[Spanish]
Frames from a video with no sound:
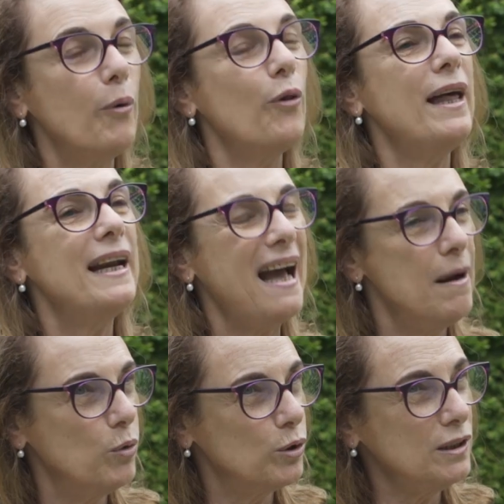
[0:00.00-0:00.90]
poder
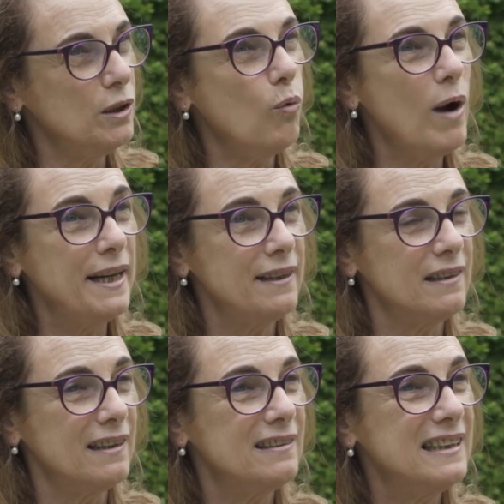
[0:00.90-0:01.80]
amortiguar
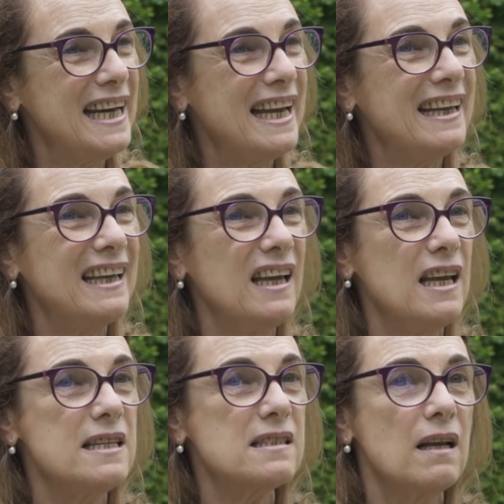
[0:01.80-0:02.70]
este estrés
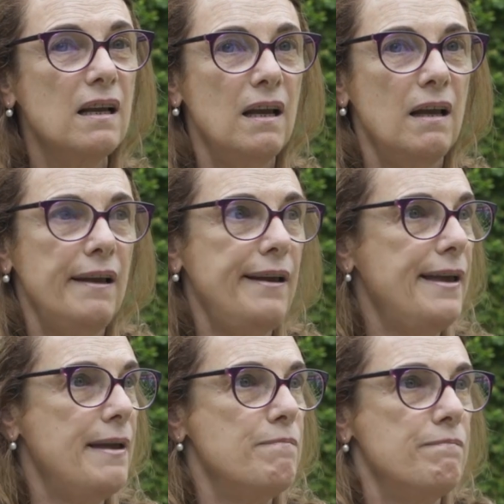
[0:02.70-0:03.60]
que es,
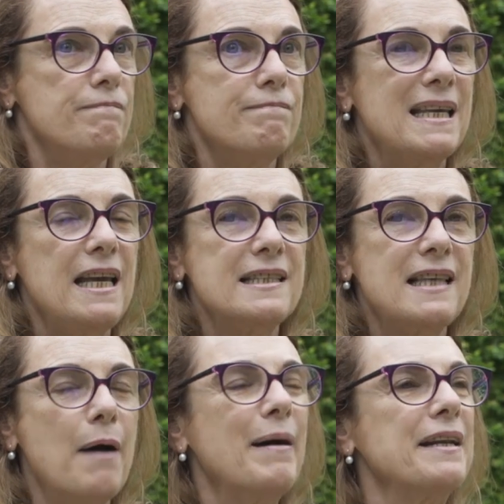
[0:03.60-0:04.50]
eh, que es,
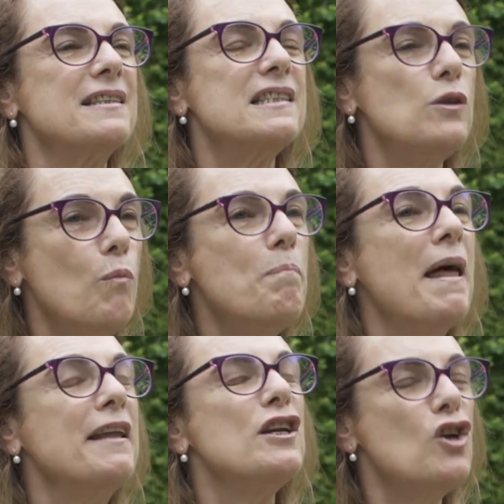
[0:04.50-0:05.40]
a ver, si un
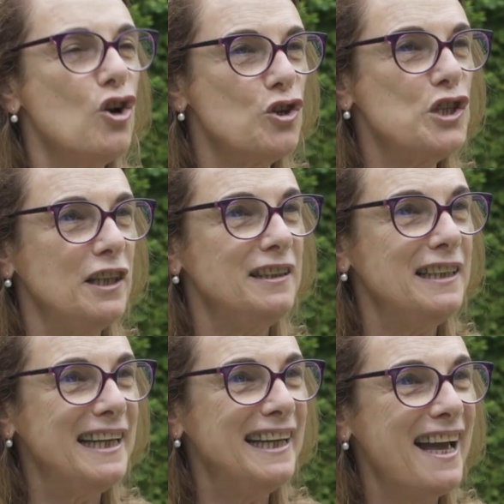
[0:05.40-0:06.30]
padre no lo
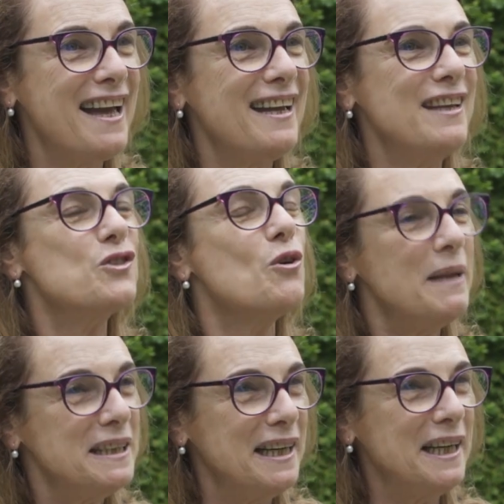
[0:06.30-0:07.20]
sintiera, yo
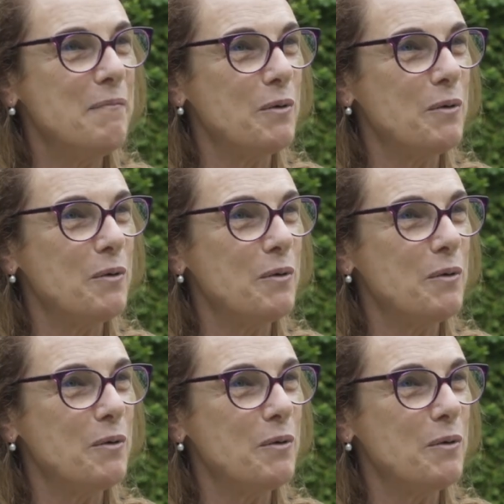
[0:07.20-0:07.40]
me estaría